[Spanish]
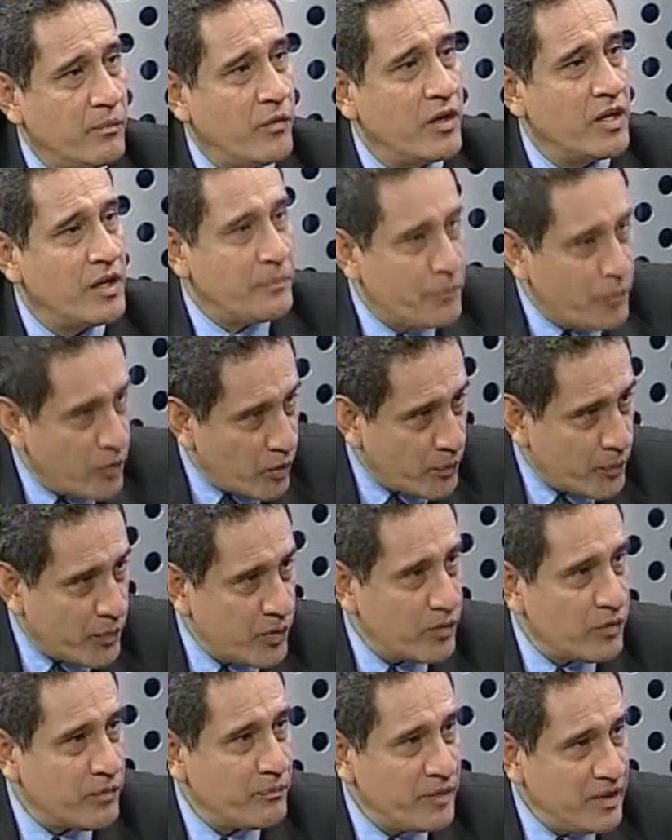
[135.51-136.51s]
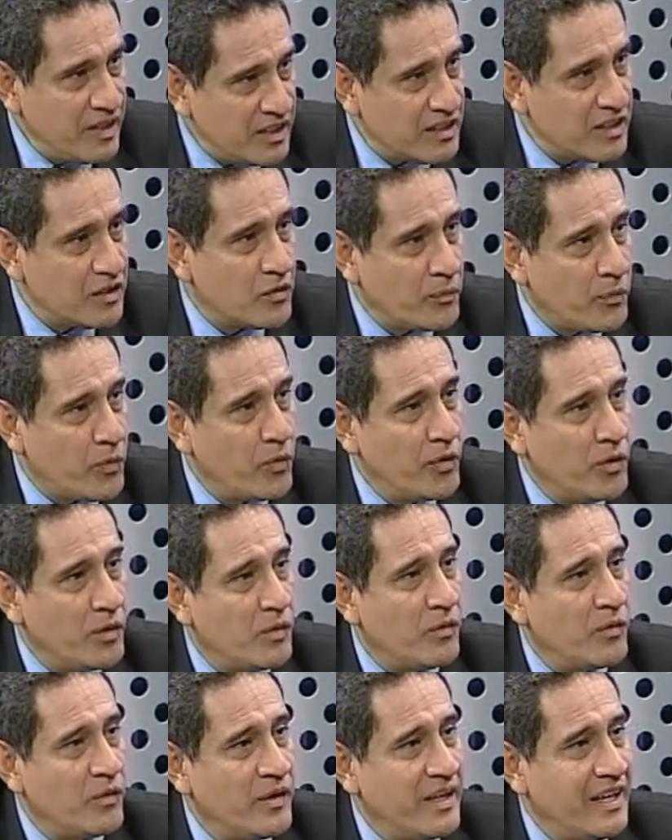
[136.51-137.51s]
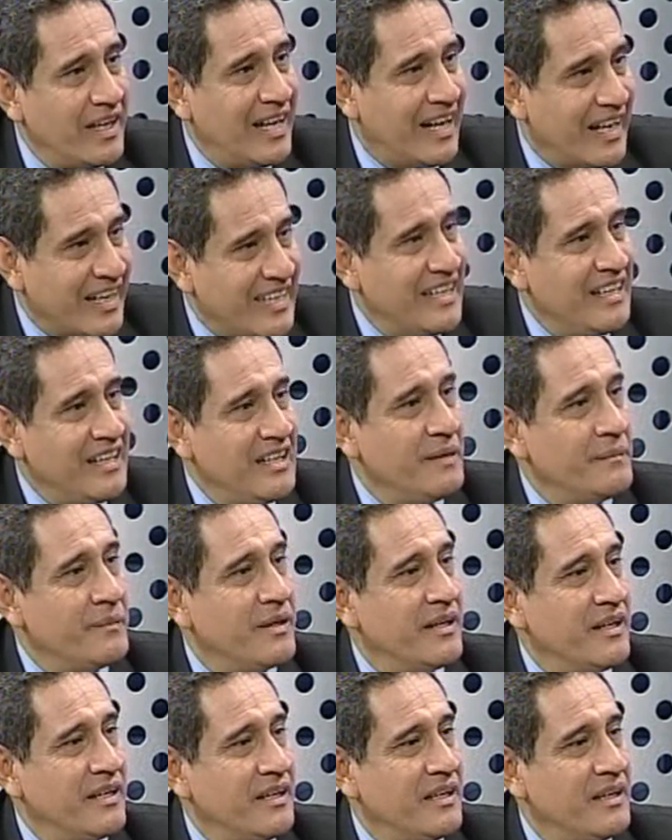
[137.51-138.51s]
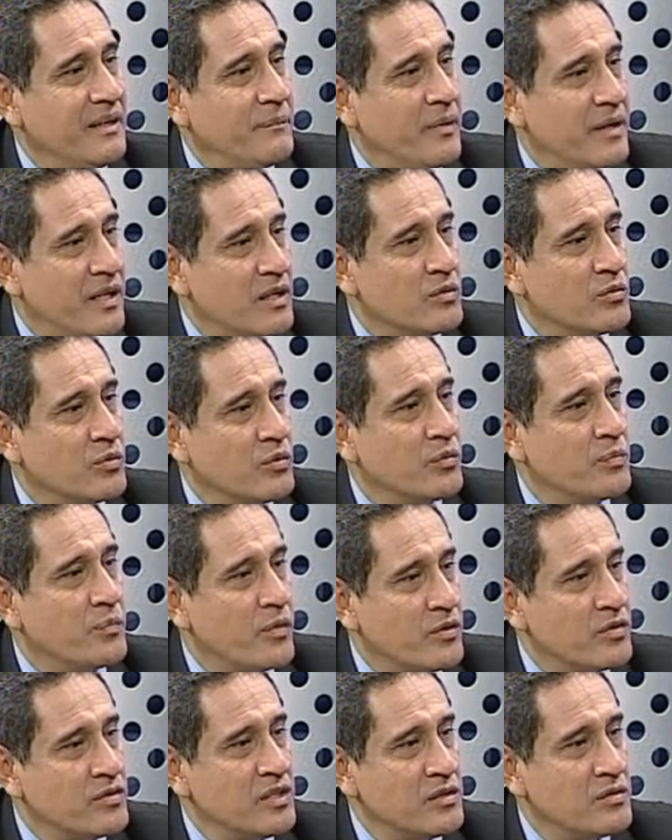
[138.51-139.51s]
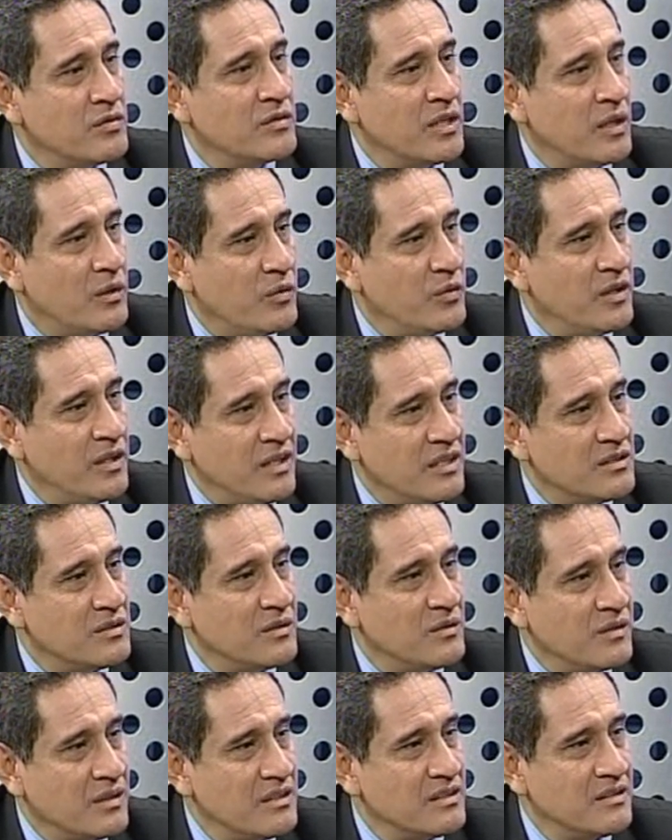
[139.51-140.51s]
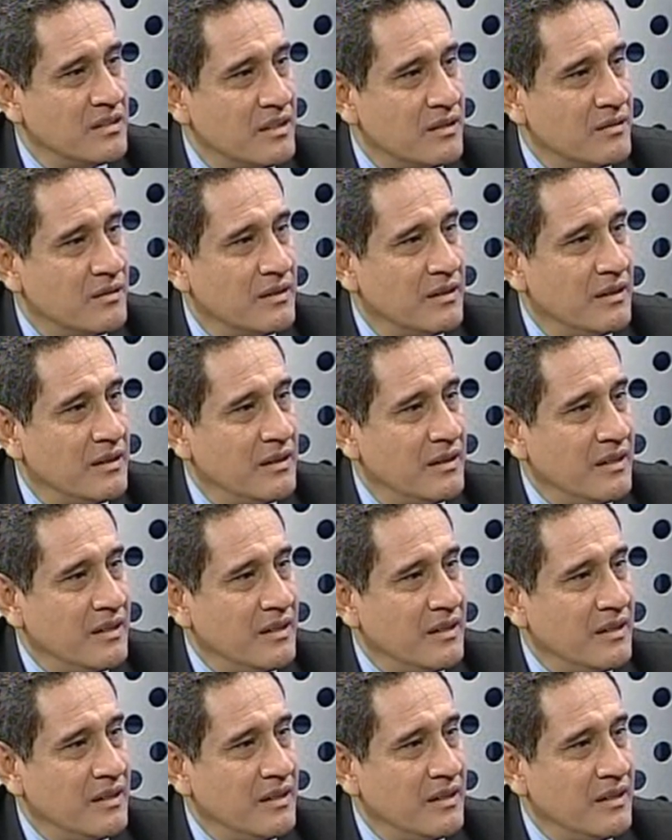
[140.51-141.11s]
por el propio Ministerio Público aquí en Lima para sus procesos de adjudicación que hicieron.